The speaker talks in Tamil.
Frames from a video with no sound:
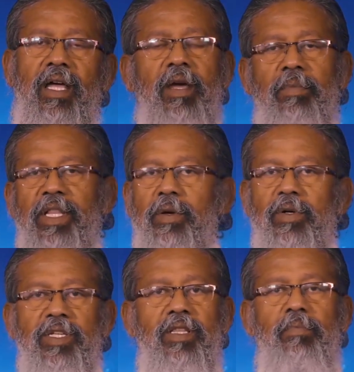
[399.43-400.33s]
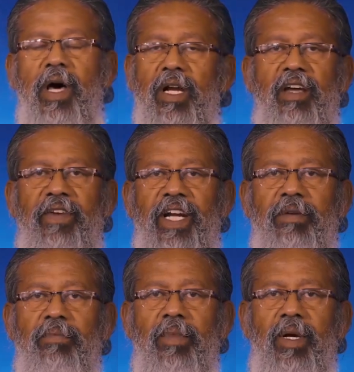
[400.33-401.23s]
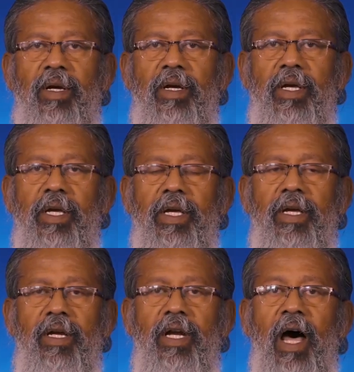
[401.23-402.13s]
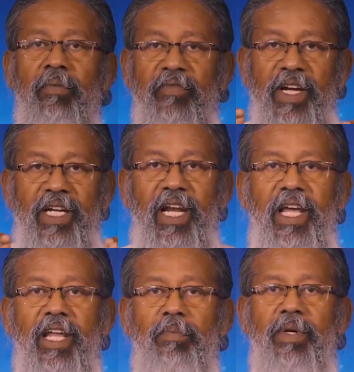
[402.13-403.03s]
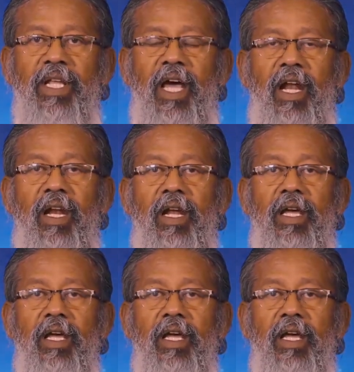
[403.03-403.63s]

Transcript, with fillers: என்பதை யோசித்து பார்க்க வேண்டும் நாம் வீட்டிலே இருப்பதனால்